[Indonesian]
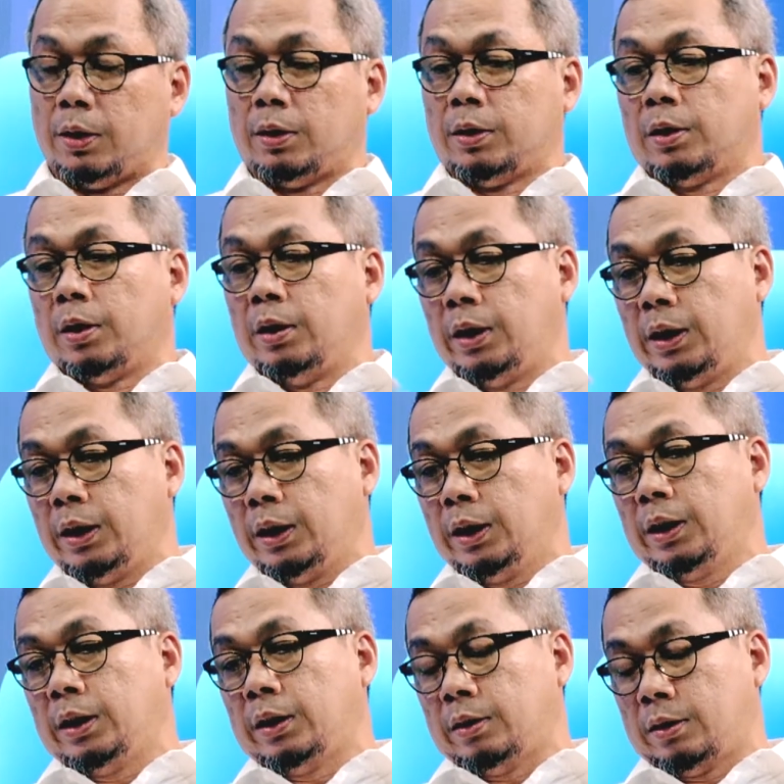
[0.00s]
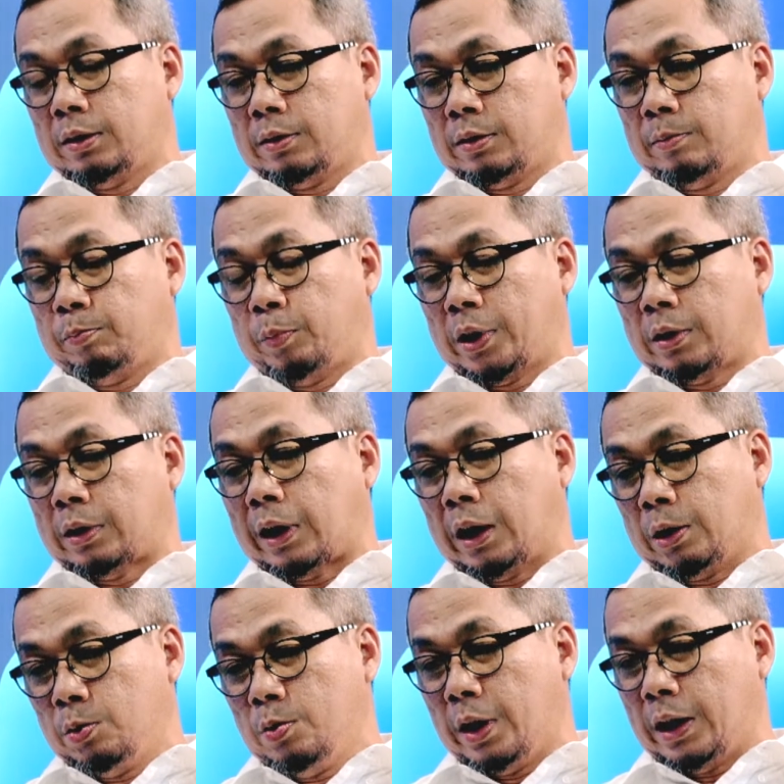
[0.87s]
Hmm. Di
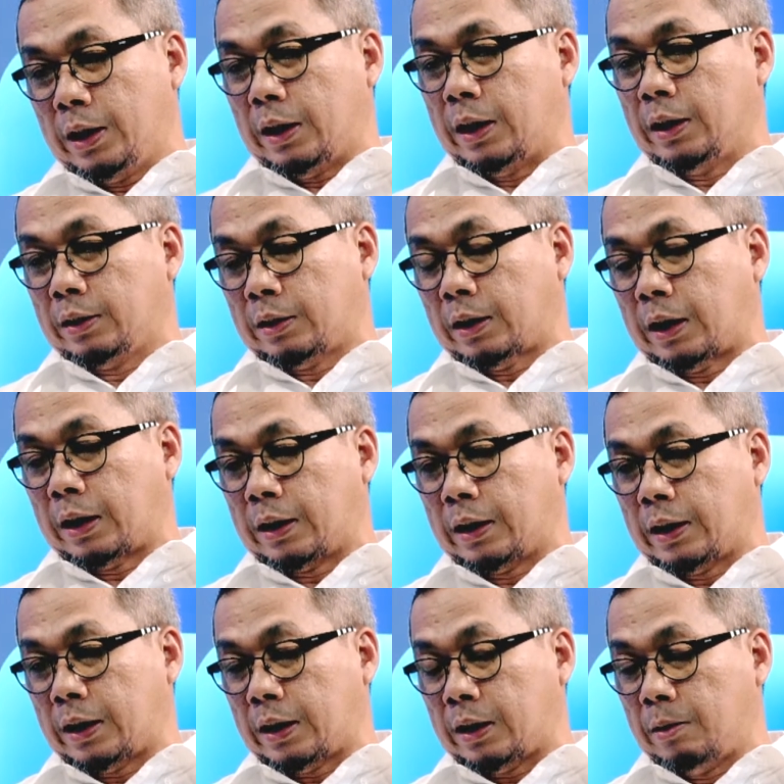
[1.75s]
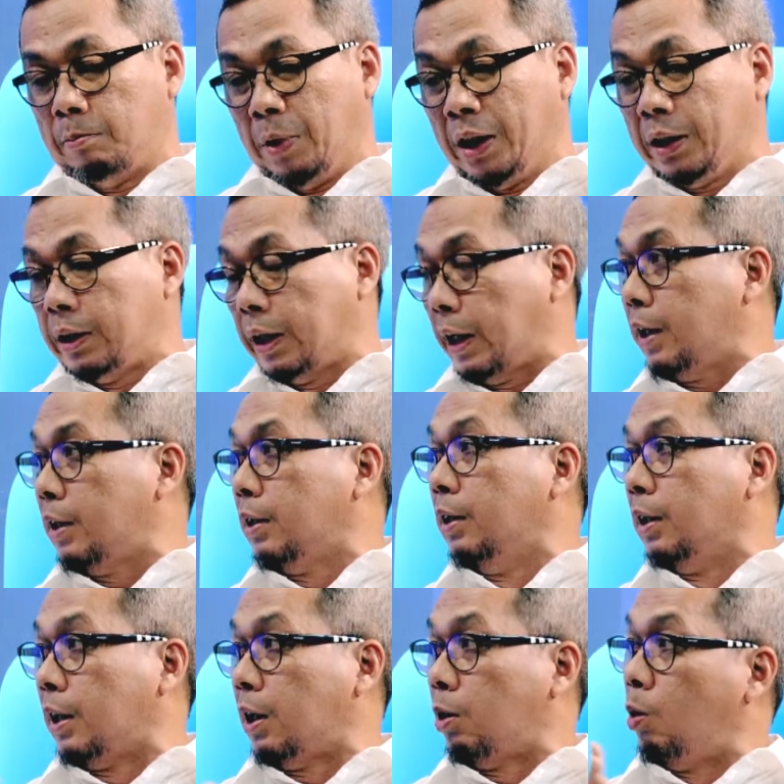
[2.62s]
pertarungan antara McCain
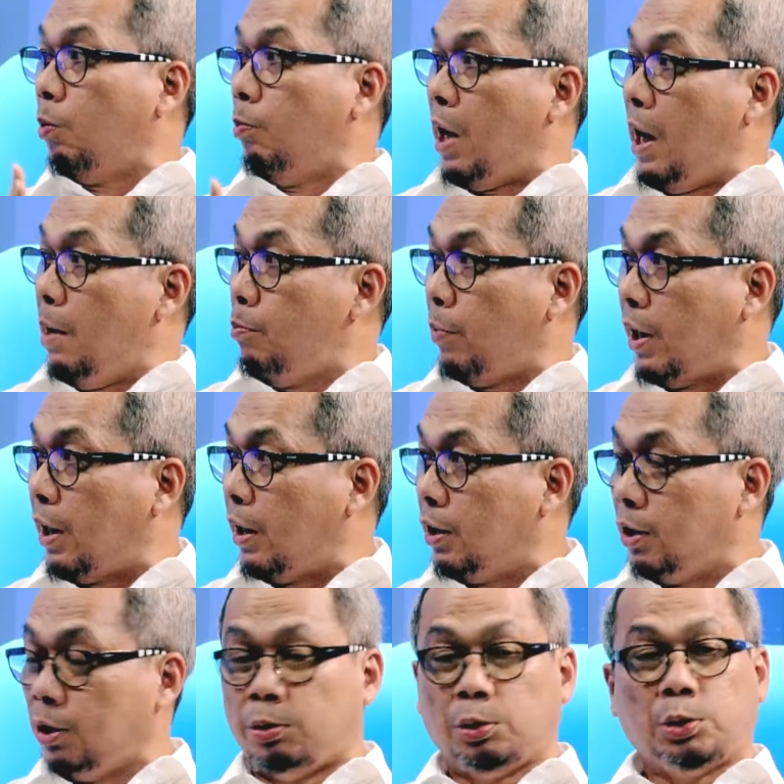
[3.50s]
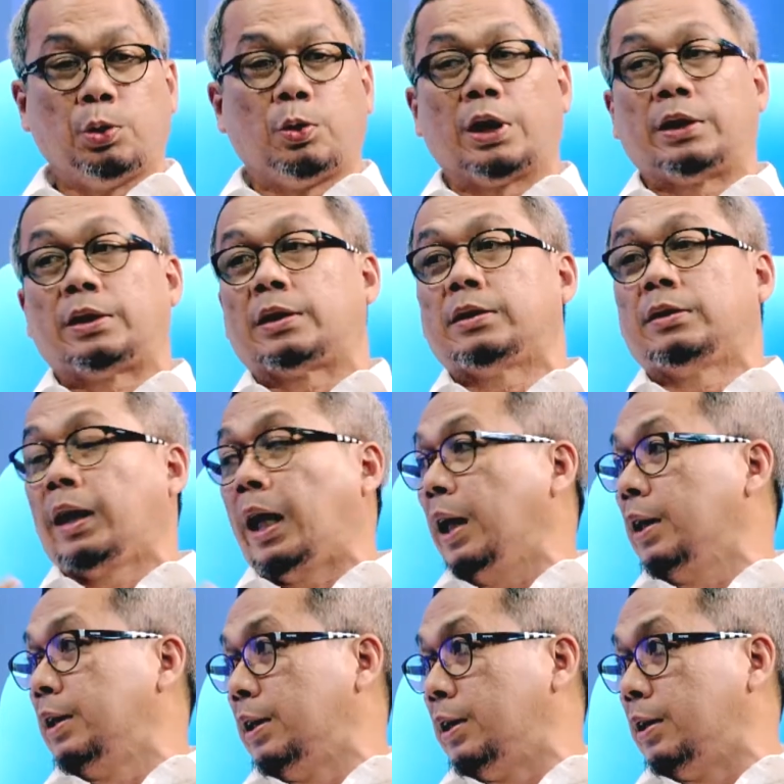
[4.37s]
dengan Obama itu juga
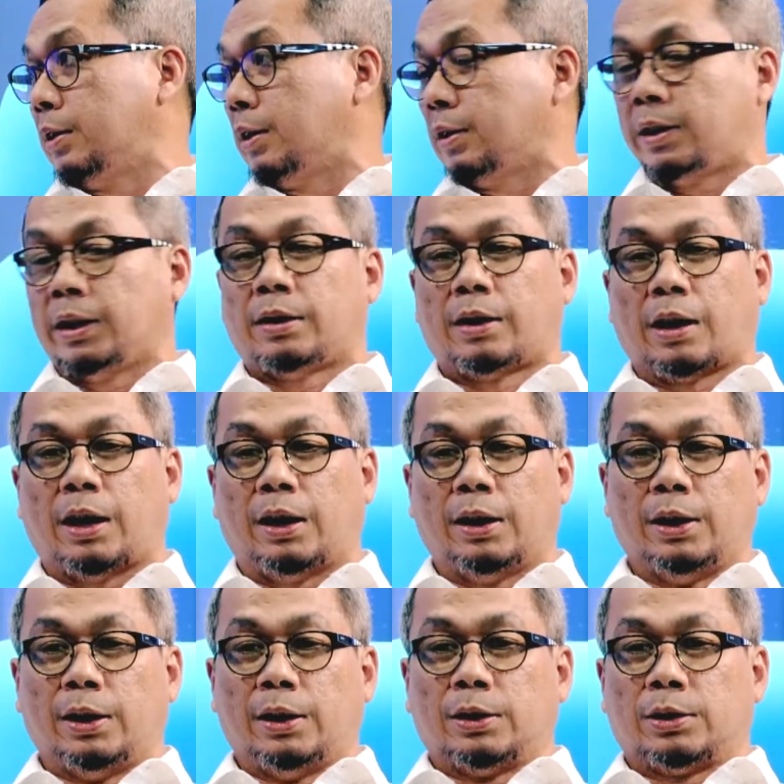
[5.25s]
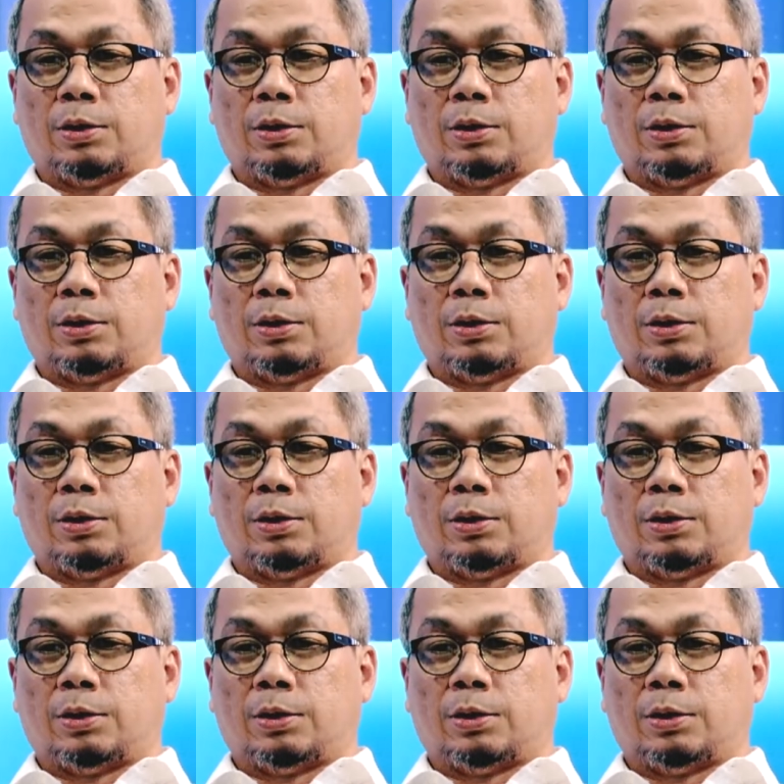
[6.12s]
terjadi ketika okay. Iya.